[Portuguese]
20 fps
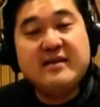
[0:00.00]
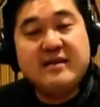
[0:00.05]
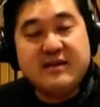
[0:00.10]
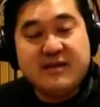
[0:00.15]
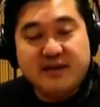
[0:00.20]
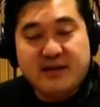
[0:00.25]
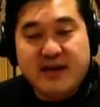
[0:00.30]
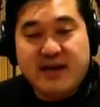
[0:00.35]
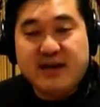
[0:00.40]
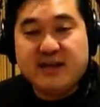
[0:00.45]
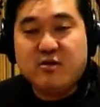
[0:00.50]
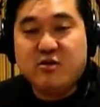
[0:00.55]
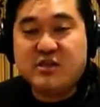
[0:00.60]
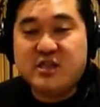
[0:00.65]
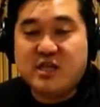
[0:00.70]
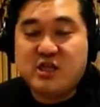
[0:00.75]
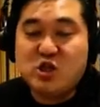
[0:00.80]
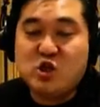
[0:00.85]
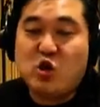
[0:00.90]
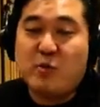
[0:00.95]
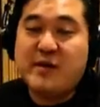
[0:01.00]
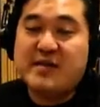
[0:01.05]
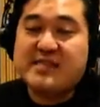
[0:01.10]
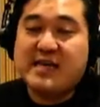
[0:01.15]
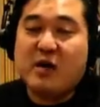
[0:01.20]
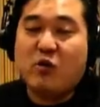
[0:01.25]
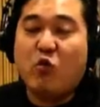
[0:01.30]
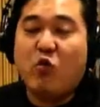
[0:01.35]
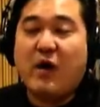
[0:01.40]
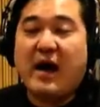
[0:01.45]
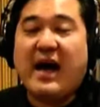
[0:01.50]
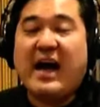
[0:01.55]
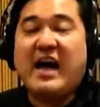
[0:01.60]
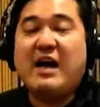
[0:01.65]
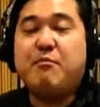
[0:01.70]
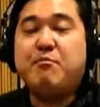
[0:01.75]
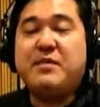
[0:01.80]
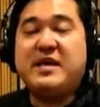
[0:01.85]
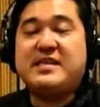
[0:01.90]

né? Então, se a gente começar com A, B,